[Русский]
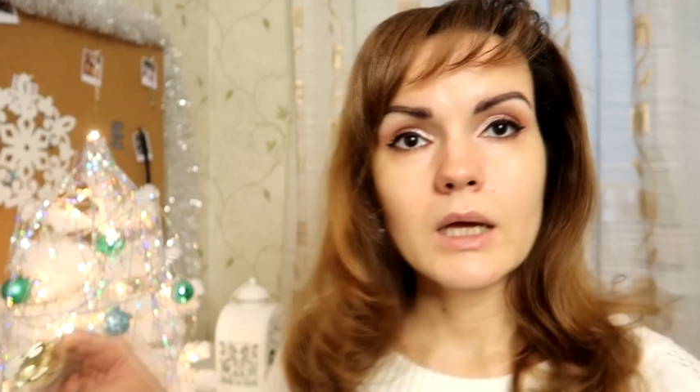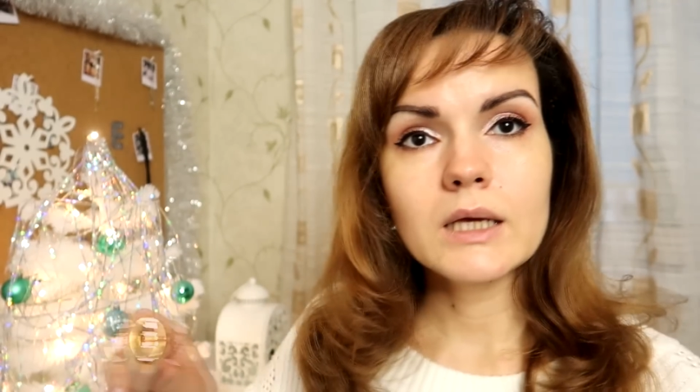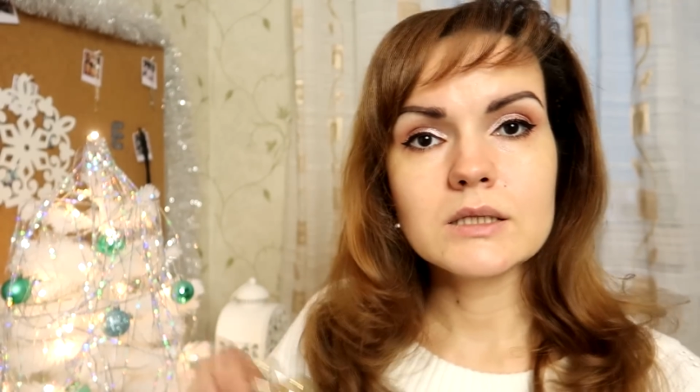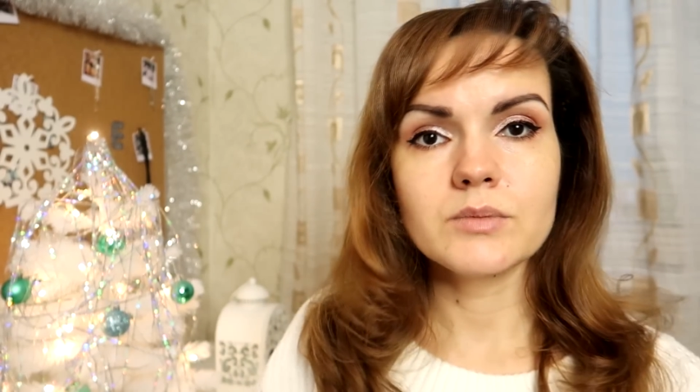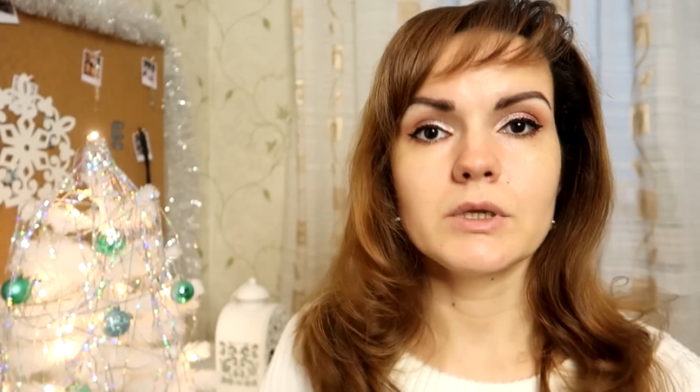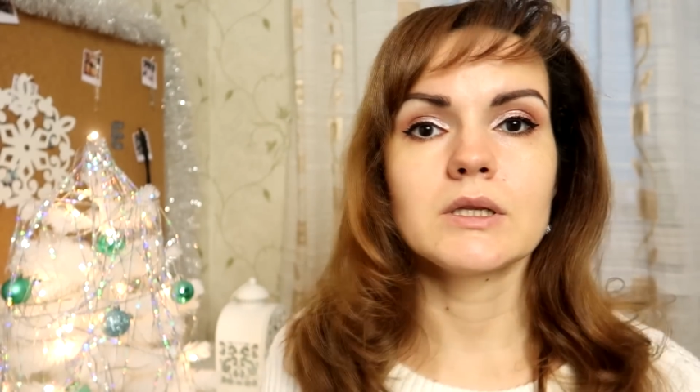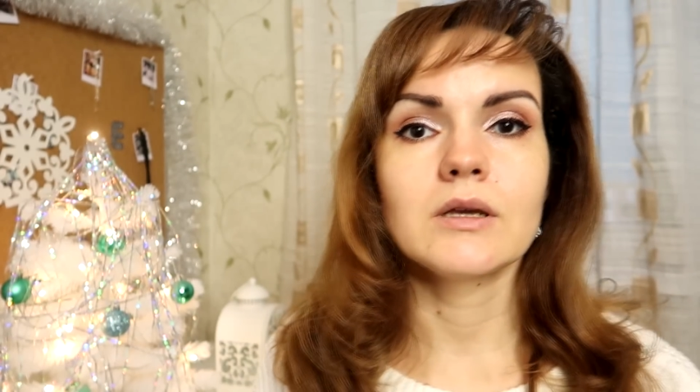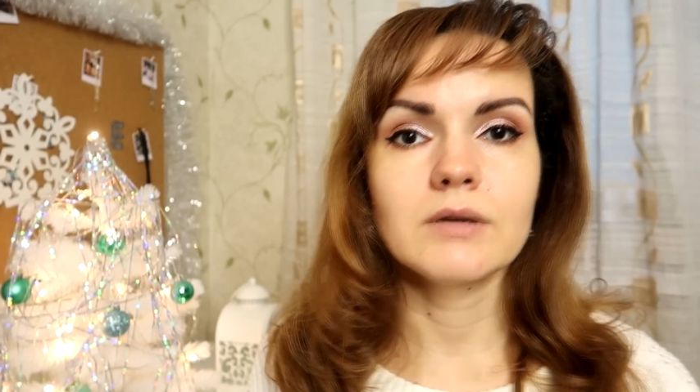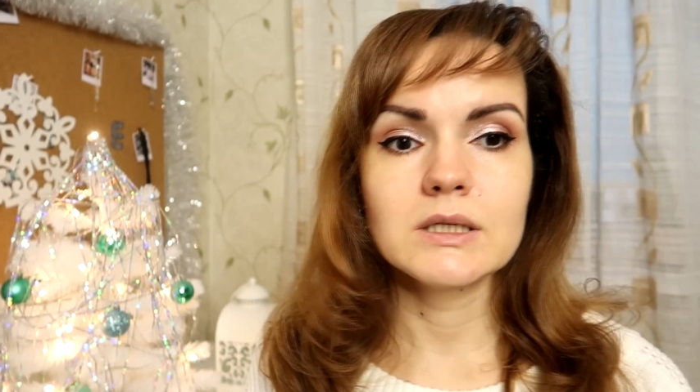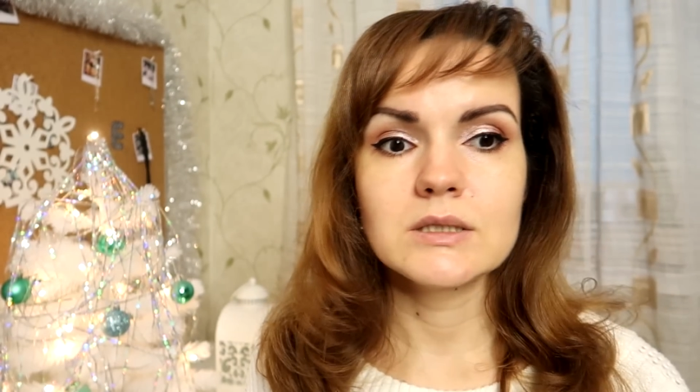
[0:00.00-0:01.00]
И теперь
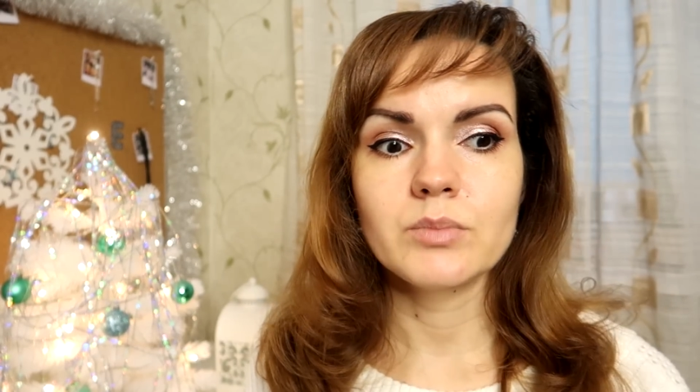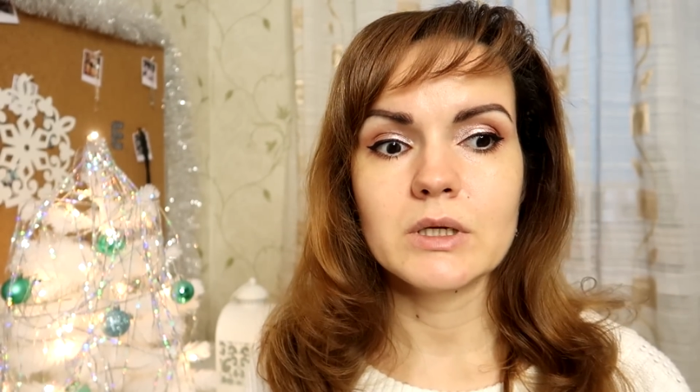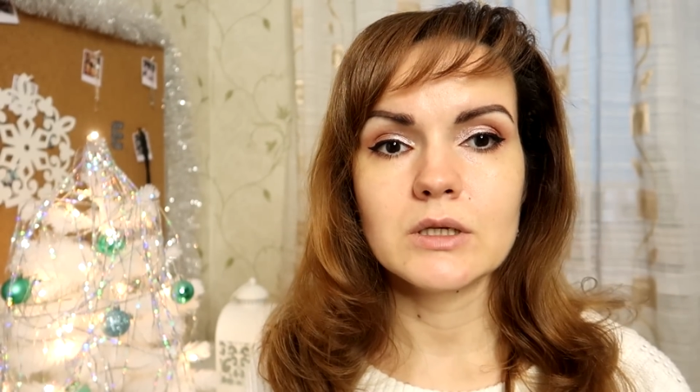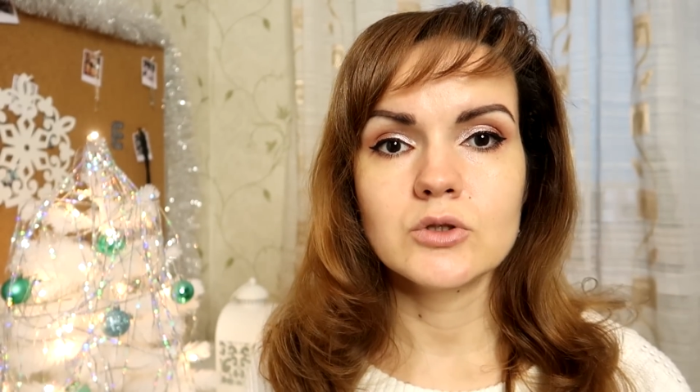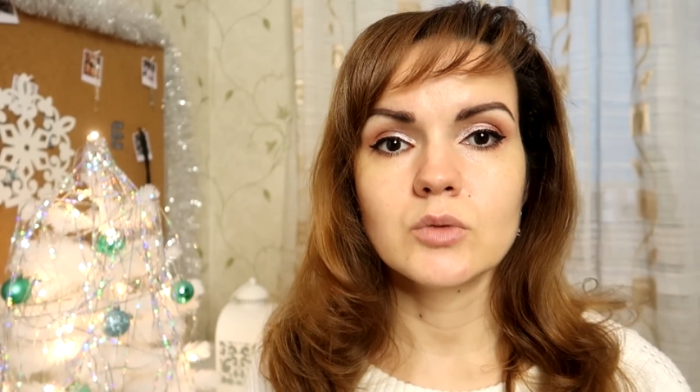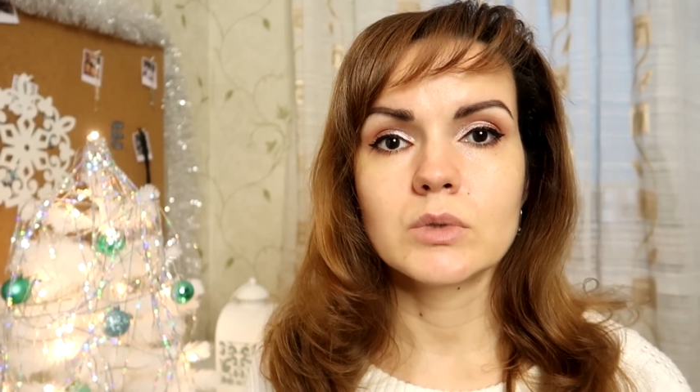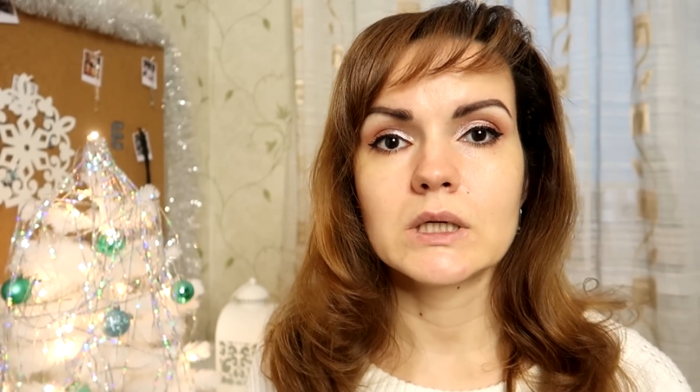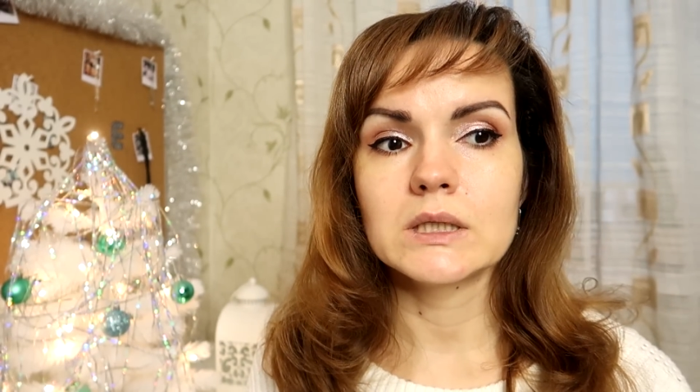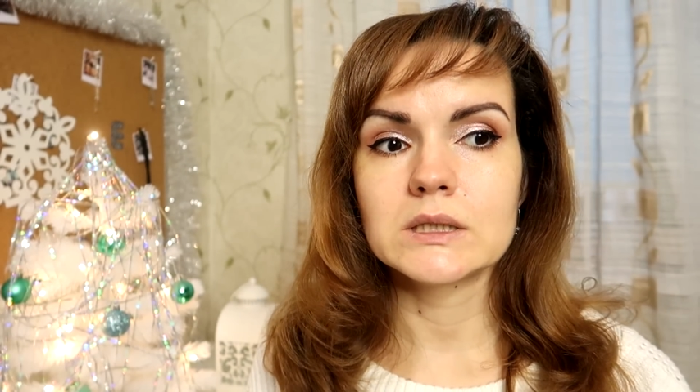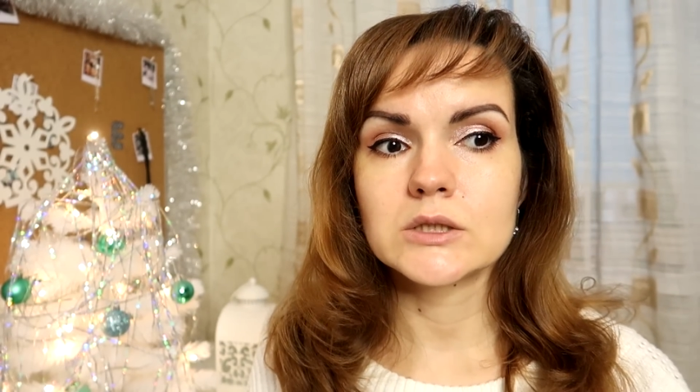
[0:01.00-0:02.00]
давайте перейдем
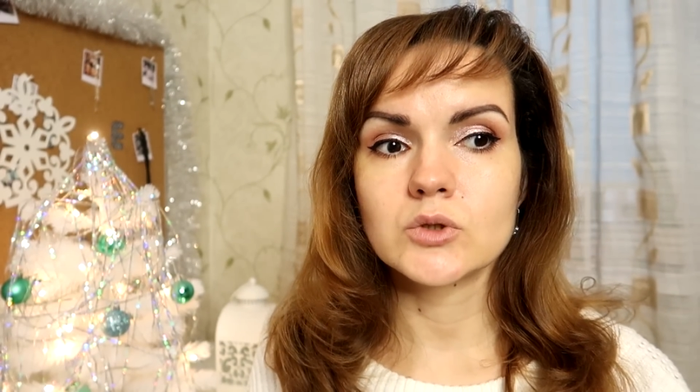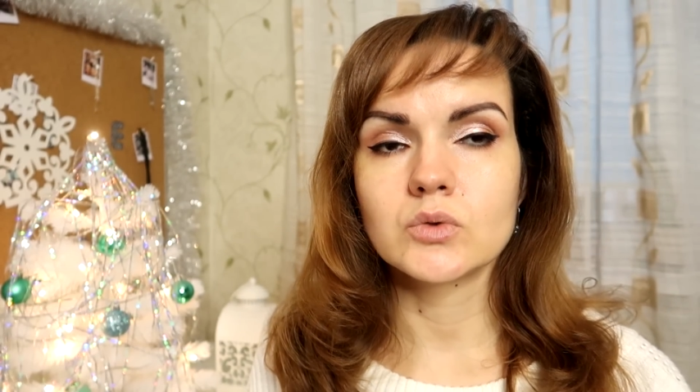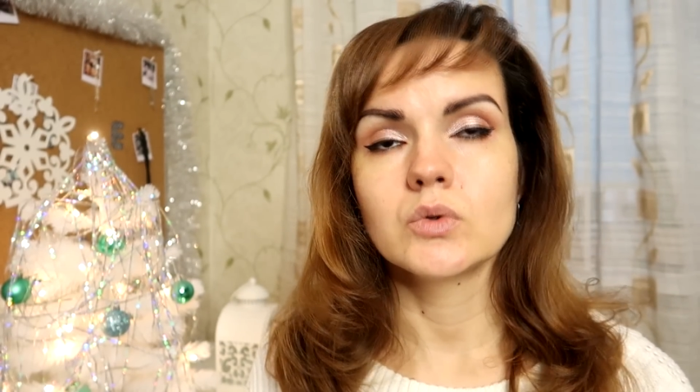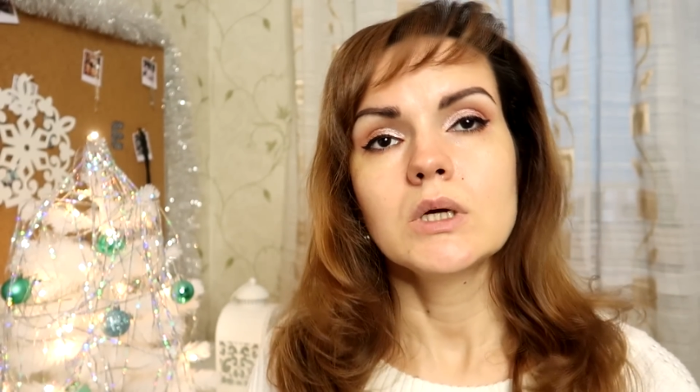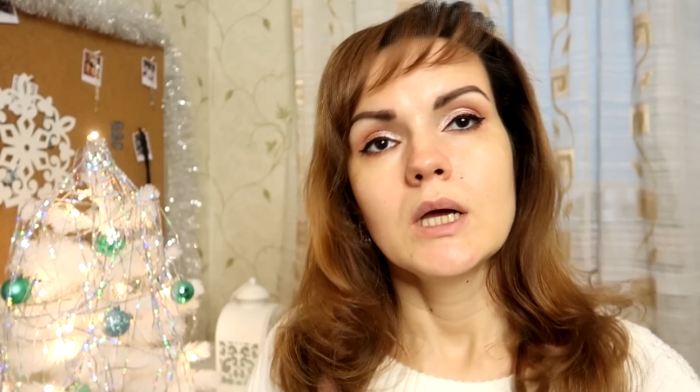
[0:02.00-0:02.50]
к лицу.